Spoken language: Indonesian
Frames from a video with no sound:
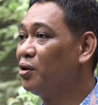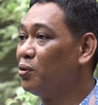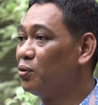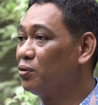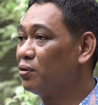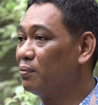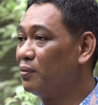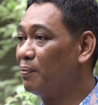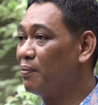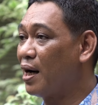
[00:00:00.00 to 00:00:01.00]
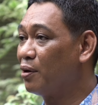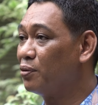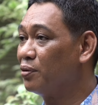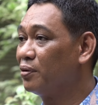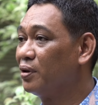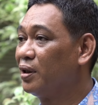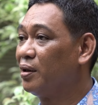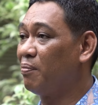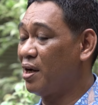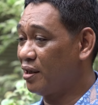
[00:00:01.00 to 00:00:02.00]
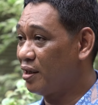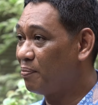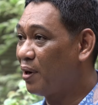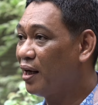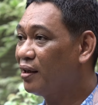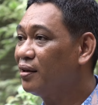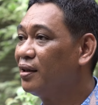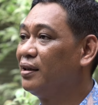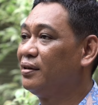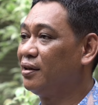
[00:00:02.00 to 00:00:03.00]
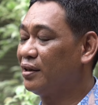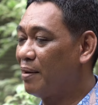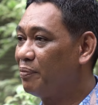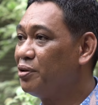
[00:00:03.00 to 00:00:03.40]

untuk membangun masa depan tetapi